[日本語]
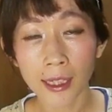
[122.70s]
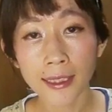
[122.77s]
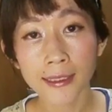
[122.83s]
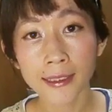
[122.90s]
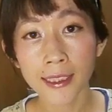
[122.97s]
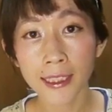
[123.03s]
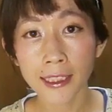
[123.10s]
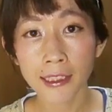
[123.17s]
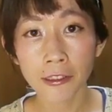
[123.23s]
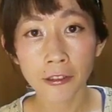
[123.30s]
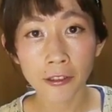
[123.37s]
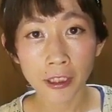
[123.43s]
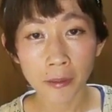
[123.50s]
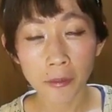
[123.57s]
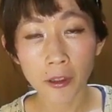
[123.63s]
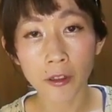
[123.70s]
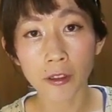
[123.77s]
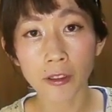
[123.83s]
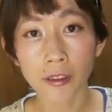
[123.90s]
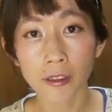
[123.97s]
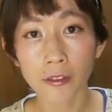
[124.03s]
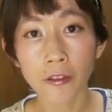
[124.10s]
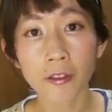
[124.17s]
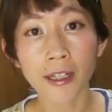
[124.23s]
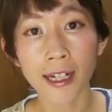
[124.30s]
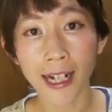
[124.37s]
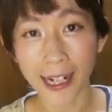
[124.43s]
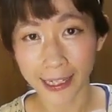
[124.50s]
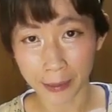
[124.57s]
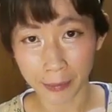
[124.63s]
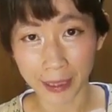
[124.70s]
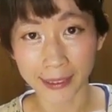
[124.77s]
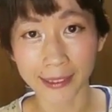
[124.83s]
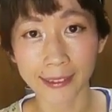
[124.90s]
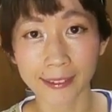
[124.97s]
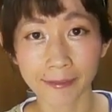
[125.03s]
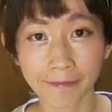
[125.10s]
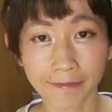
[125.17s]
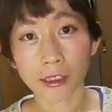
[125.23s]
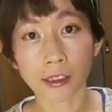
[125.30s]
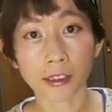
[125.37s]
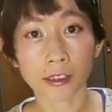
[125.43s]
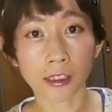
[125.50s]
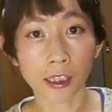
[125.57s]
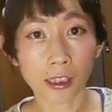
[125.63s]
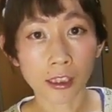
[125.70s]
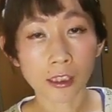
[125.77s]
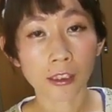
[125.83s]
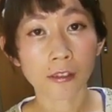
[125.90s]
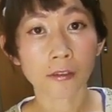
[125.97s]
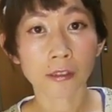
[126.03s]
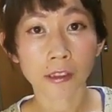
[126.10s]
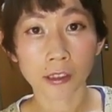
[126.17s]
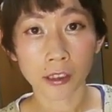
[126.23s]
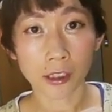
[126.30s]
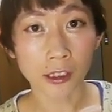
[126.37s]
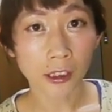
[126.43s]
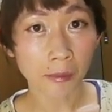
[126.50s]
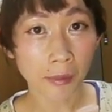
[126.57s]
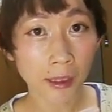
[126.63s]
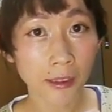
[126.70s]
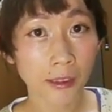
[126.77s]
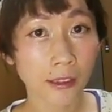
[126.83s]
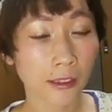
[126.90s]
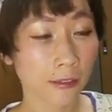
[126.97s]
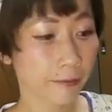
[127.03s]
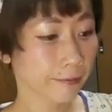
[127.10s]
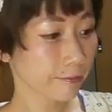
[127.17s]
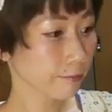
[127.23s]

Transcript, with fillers: 眼性疲労にも効果があります実際に押していきます